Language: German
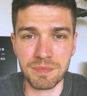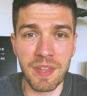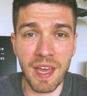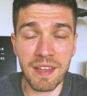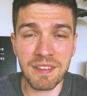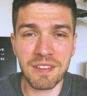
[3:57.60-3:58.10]

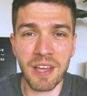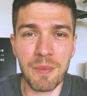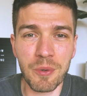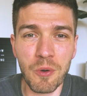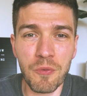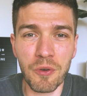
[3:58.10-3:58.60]
Die ersten drei
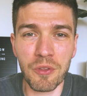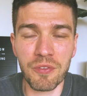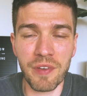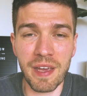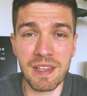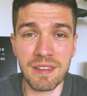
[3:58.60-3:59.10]

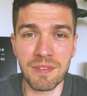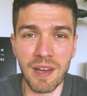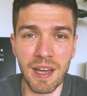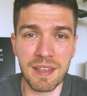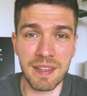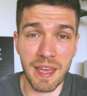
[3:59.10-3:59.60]
Berufungsfails
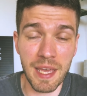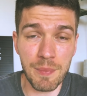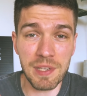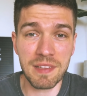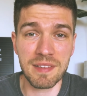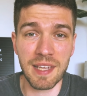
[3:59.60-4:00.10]
waren der
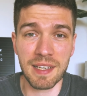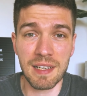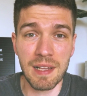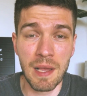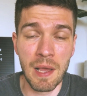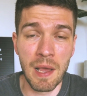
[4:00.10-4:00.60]
Himmelszettel,